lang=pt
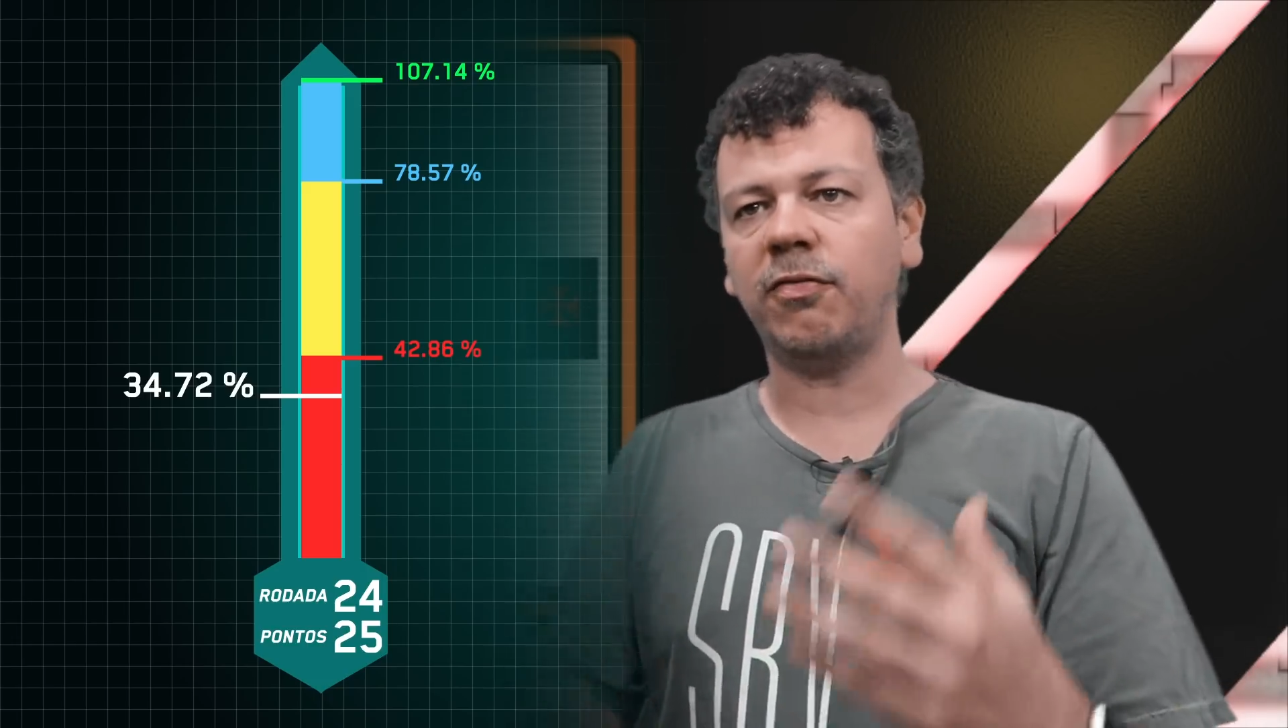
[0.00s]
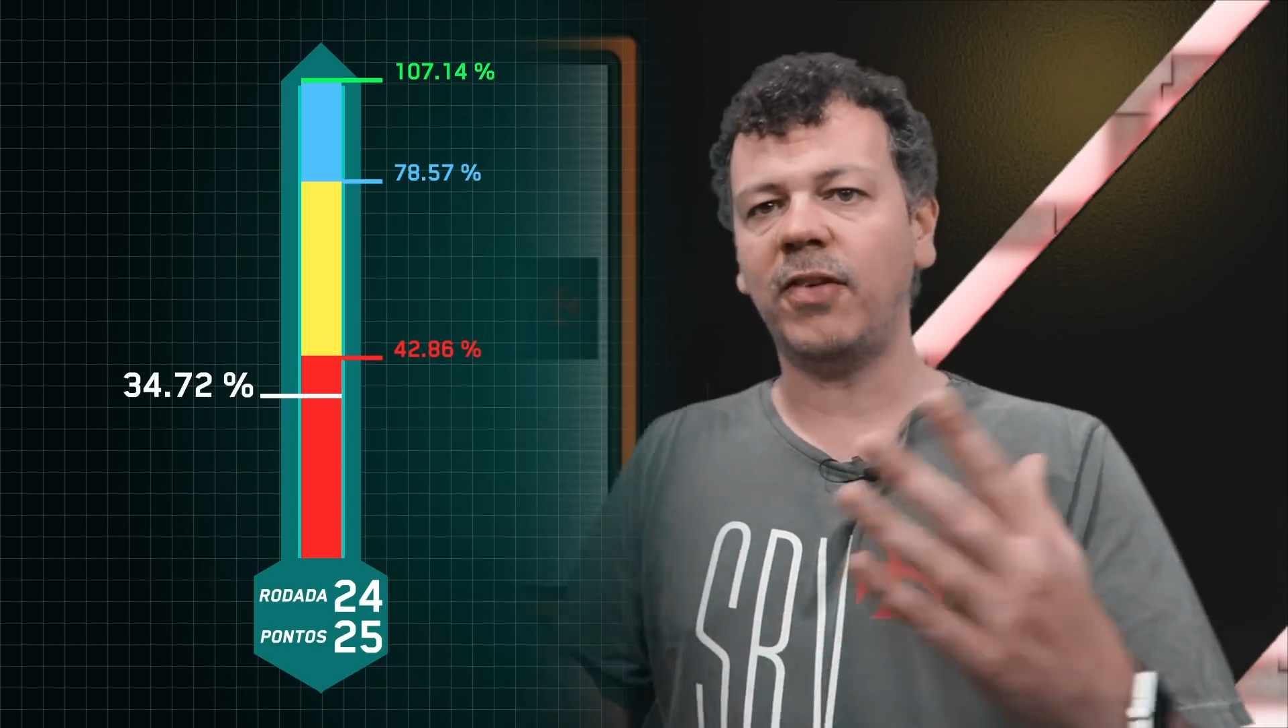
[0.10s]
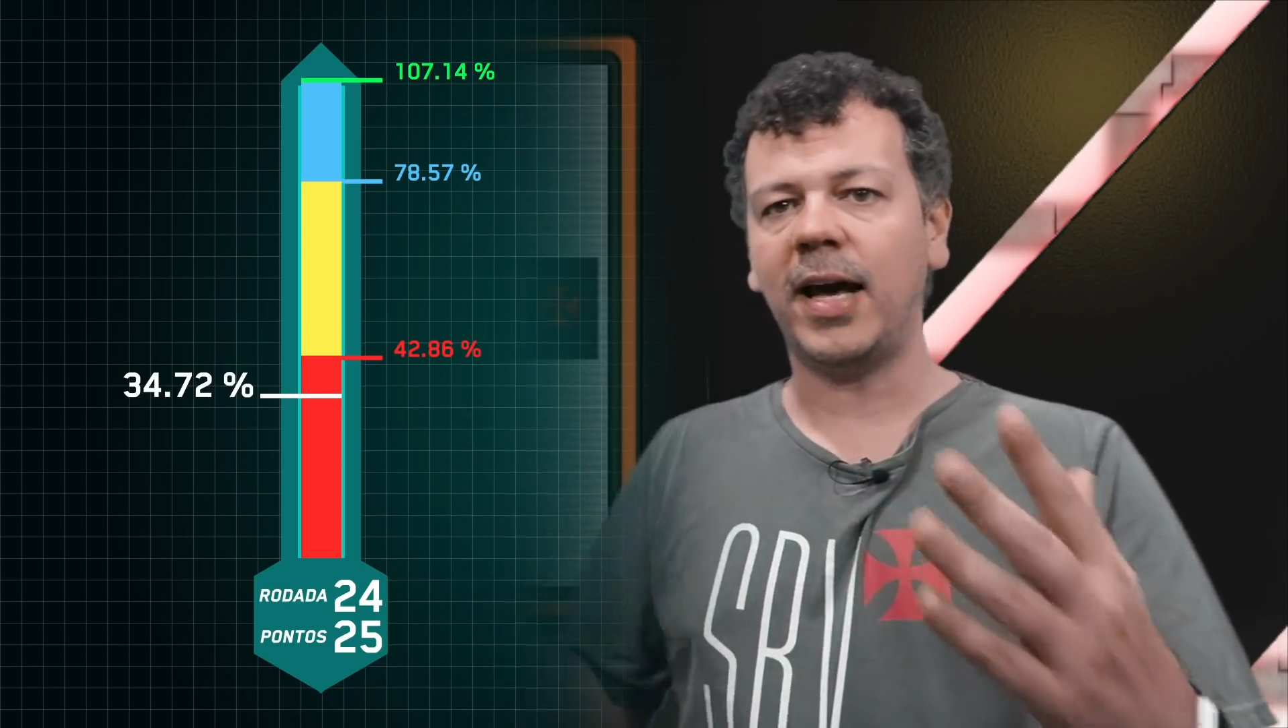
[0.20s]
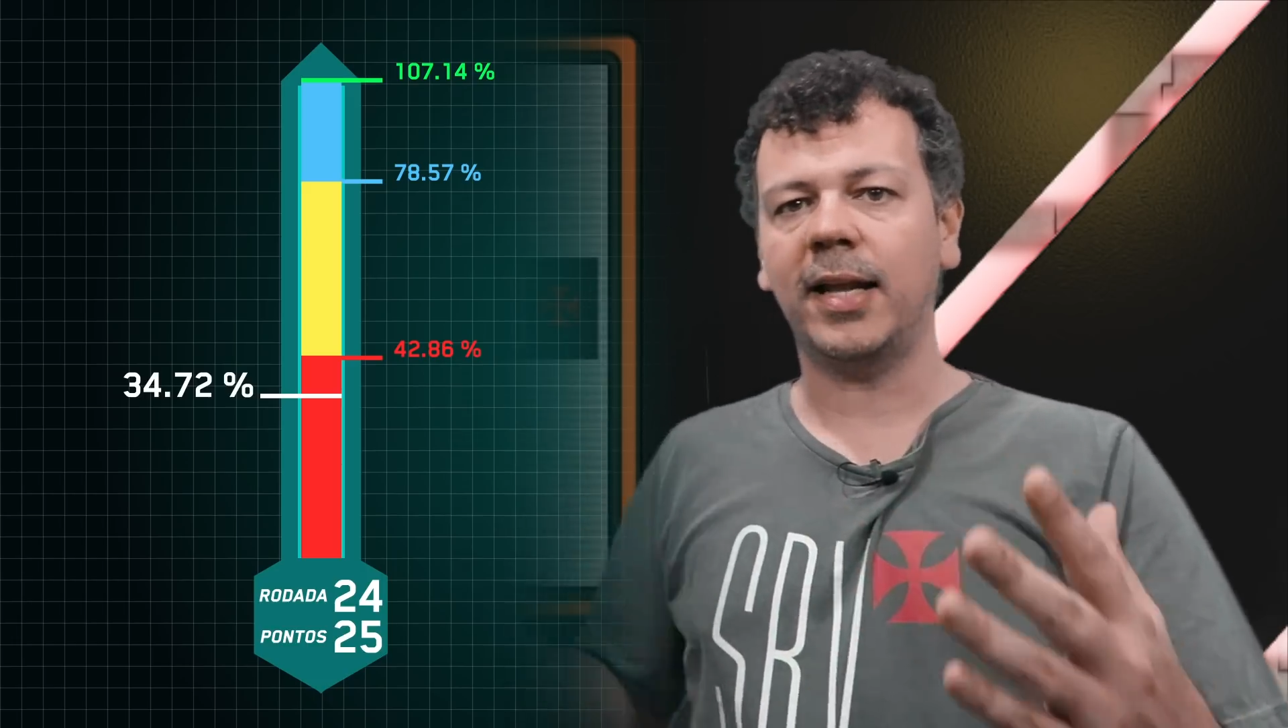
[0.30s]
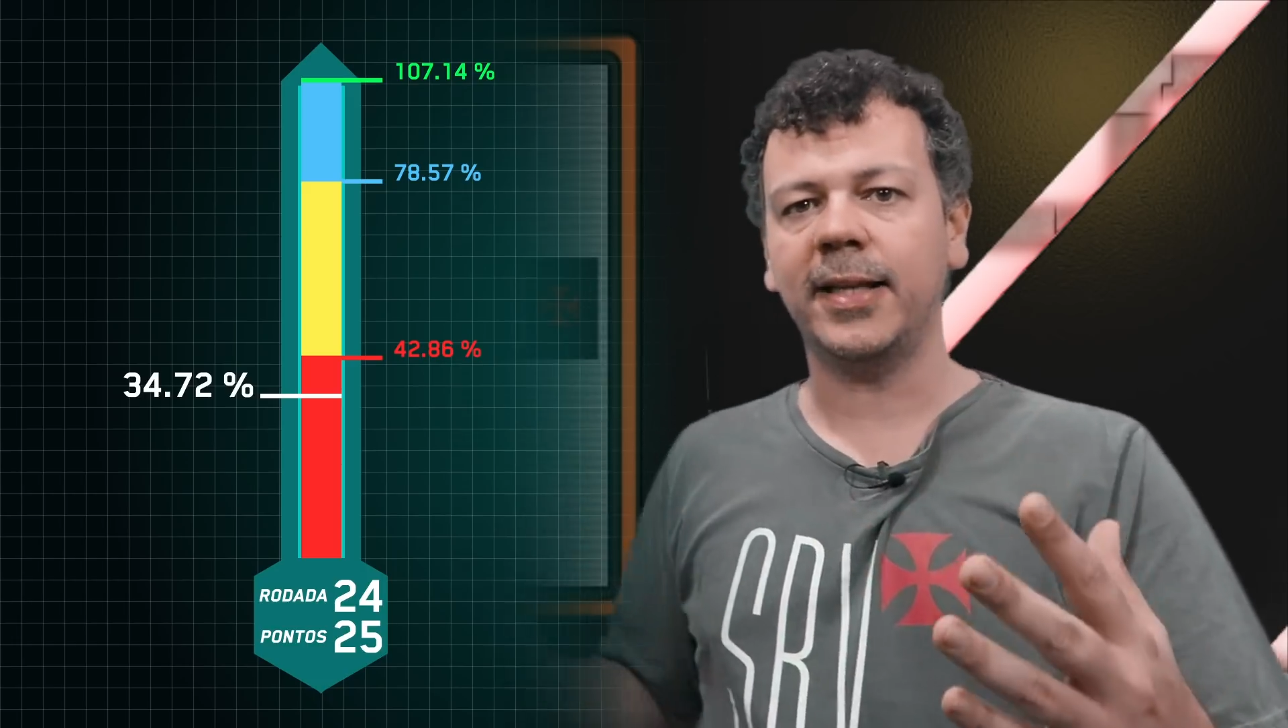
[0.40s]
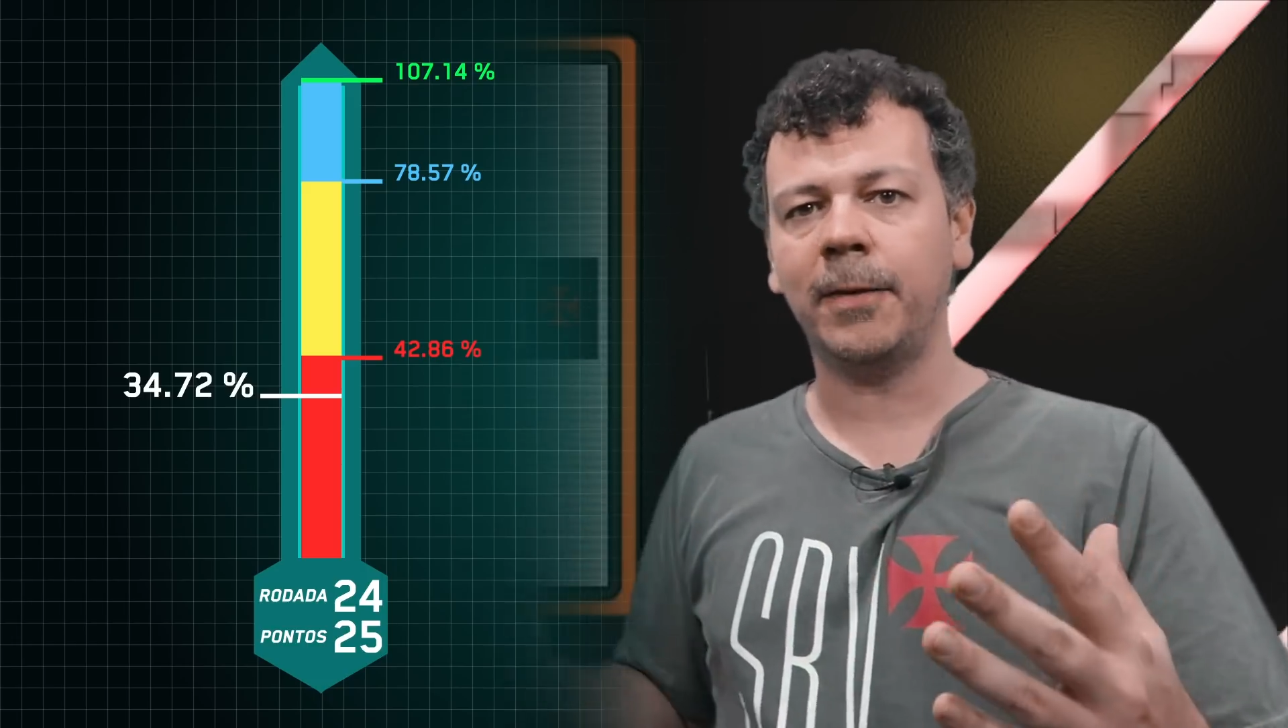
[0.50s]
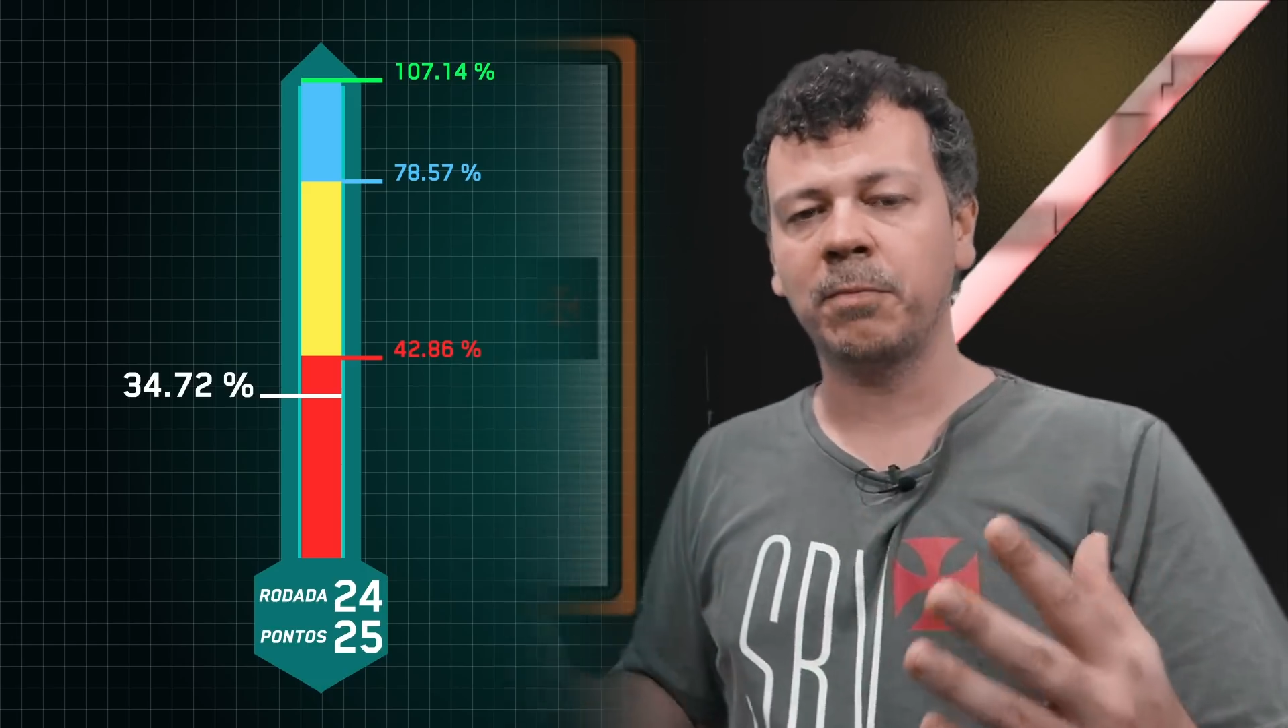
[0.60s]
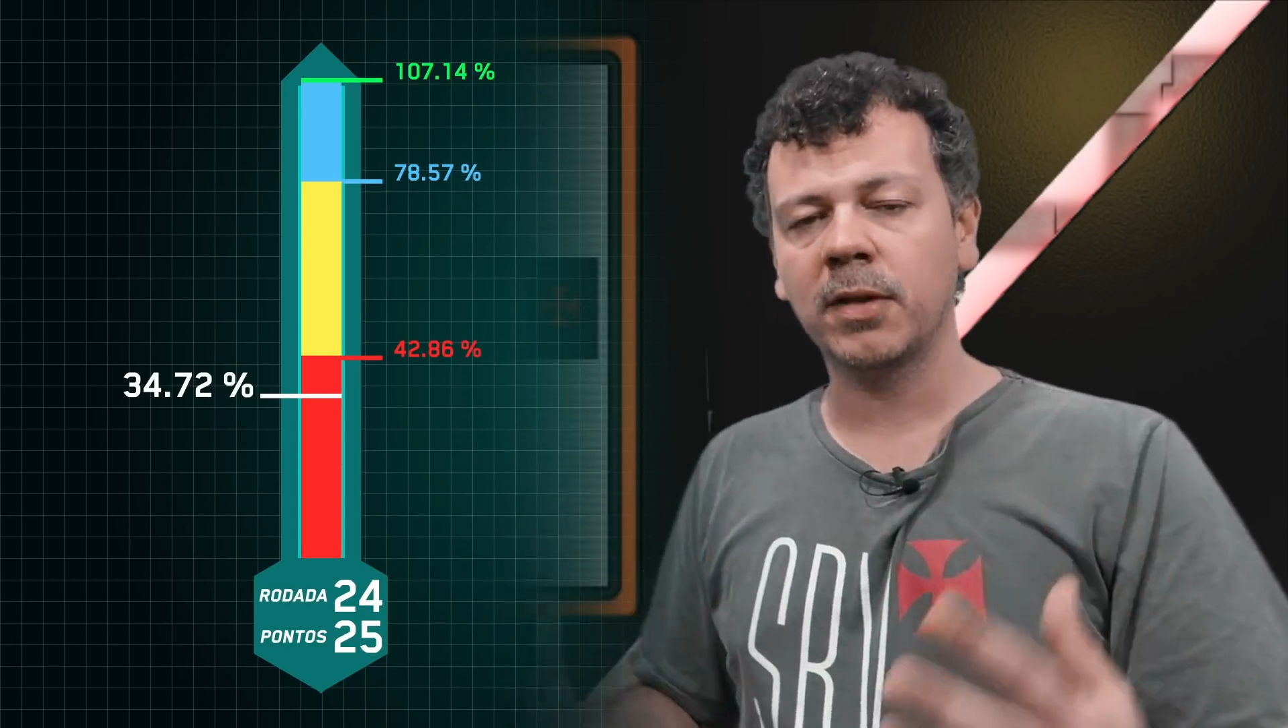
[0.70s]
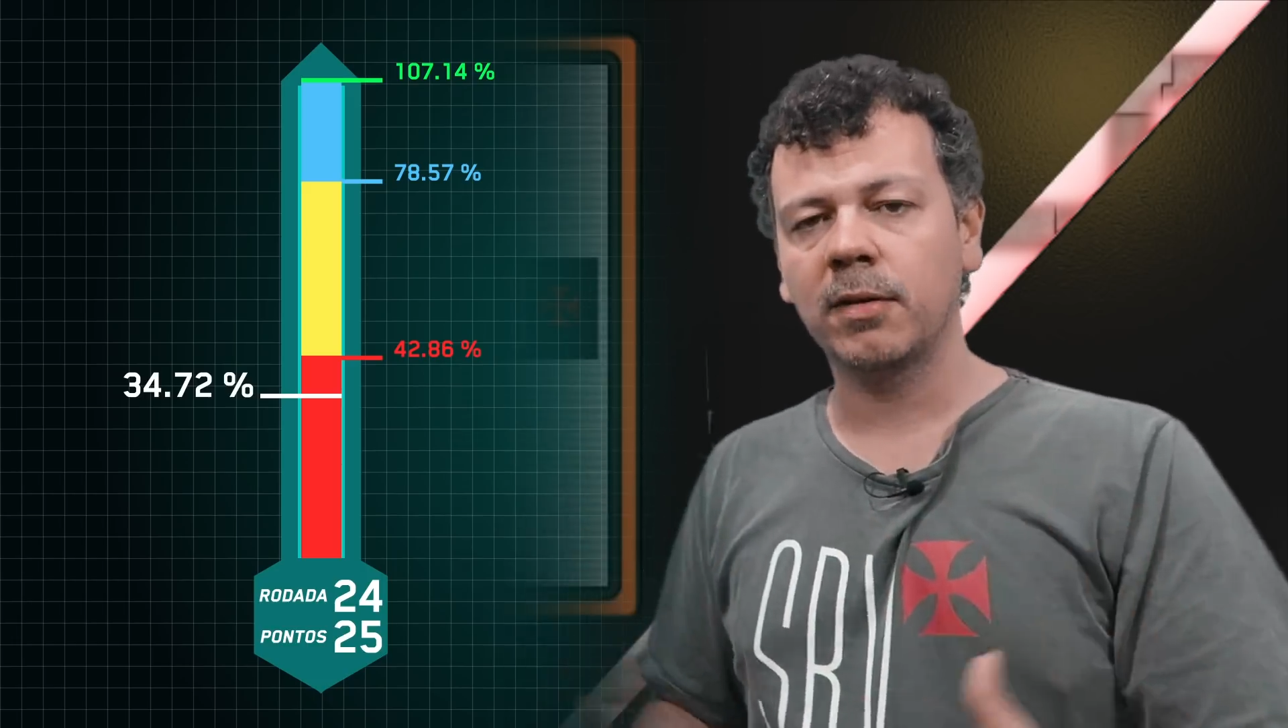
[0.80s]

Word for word: fala, né?